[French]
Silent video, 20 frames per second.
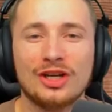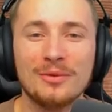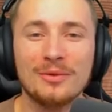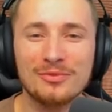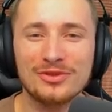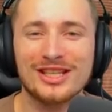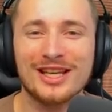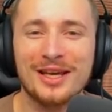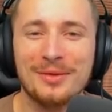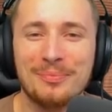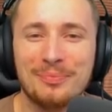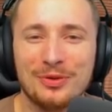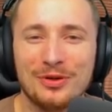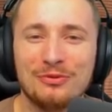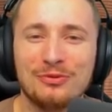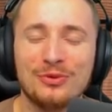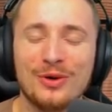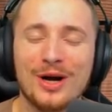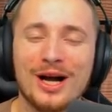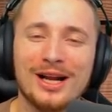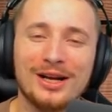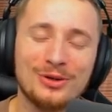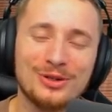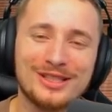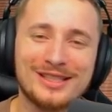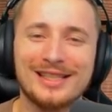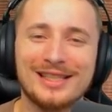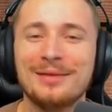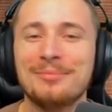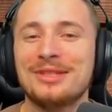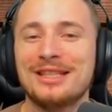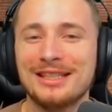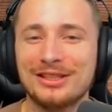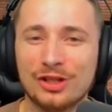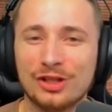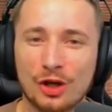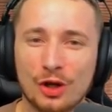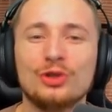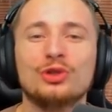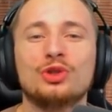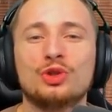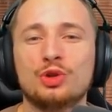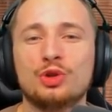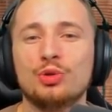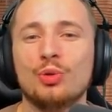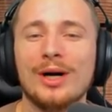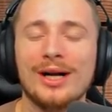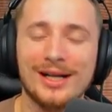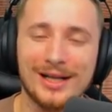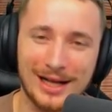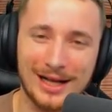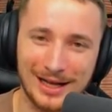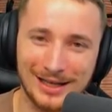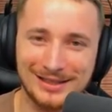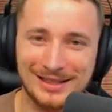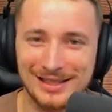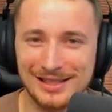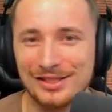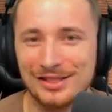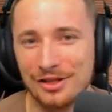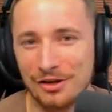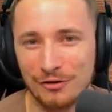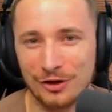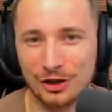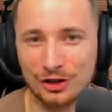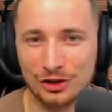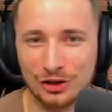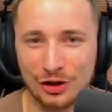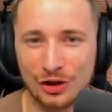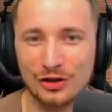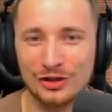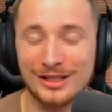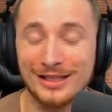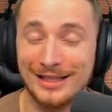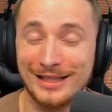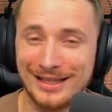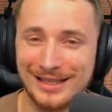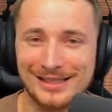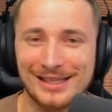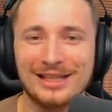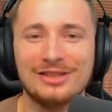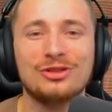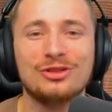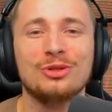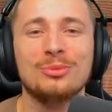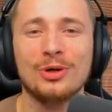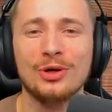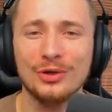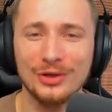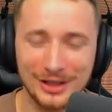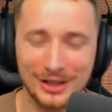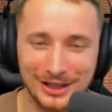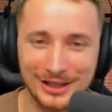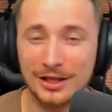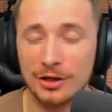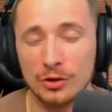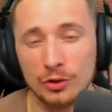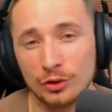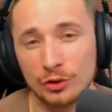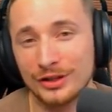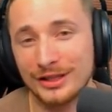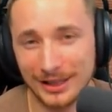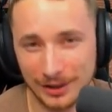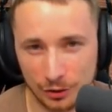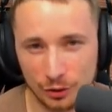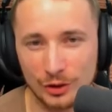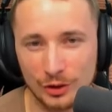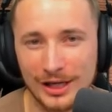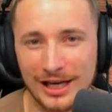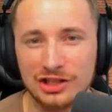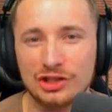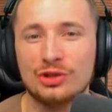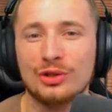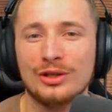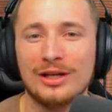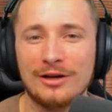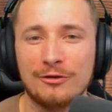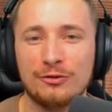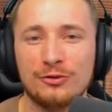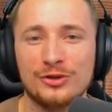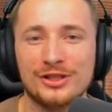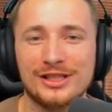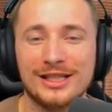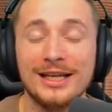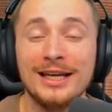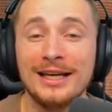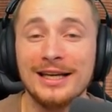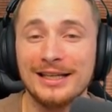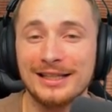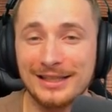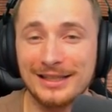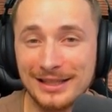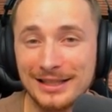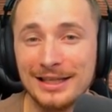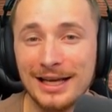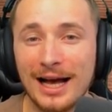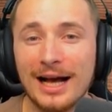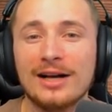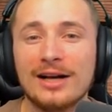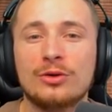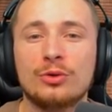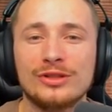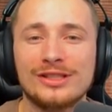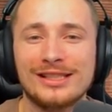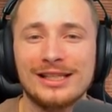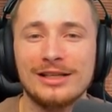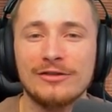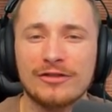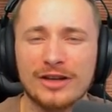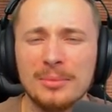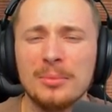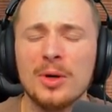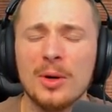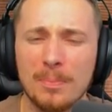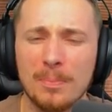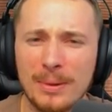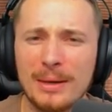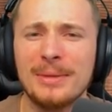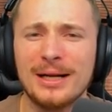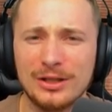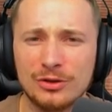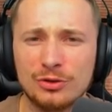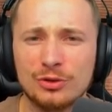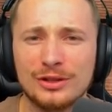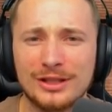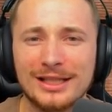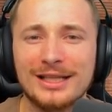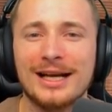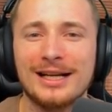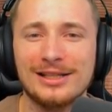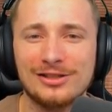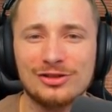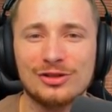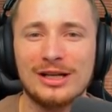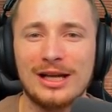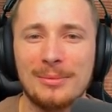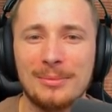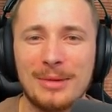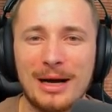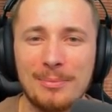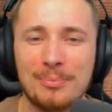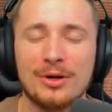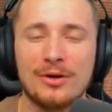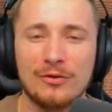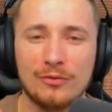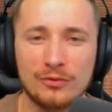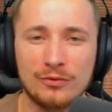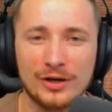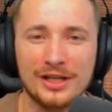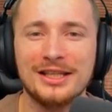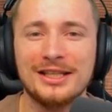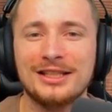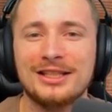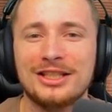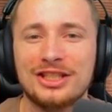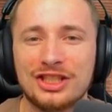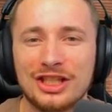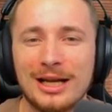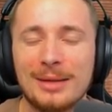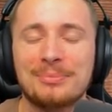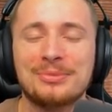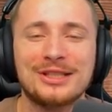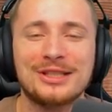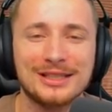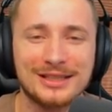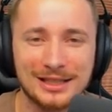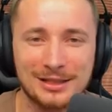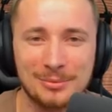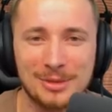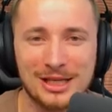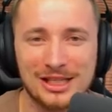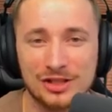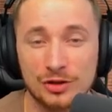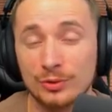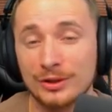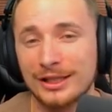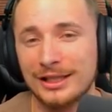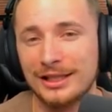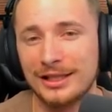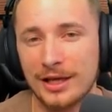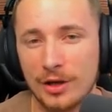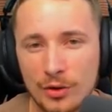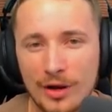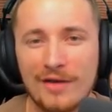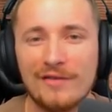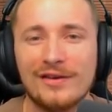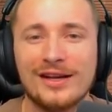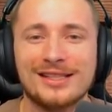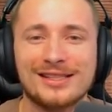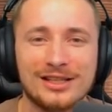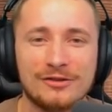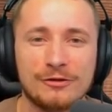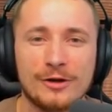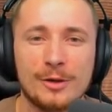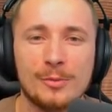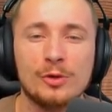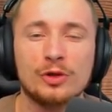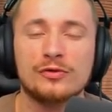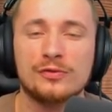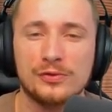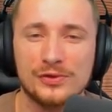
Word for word: Comme vous avez pu le voir, le samedi 30 juin à 19h30 exactement, il y a eu le décollage de la fusée qui a causé vraiment pas mal de dégâts sur la map. Voyez déjà la petite animation qu'il y a eu avec cette fameuse